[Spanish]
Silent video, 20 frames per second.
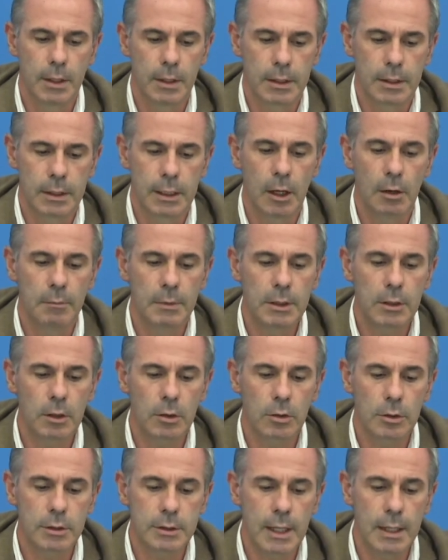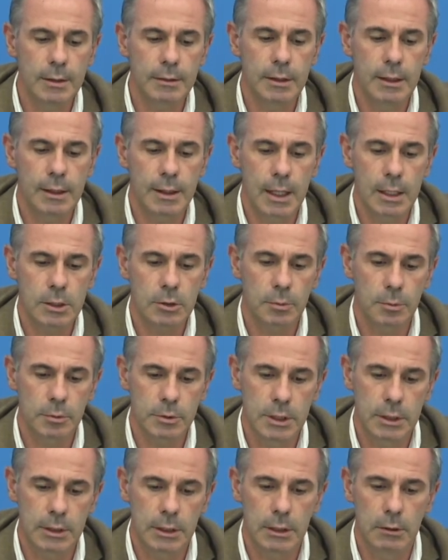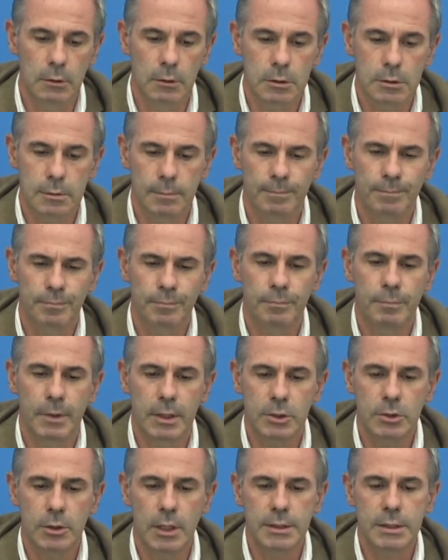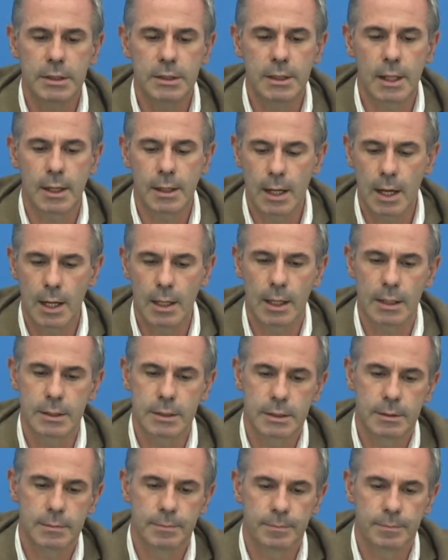y el aumento constante de casos positivos, personas internadas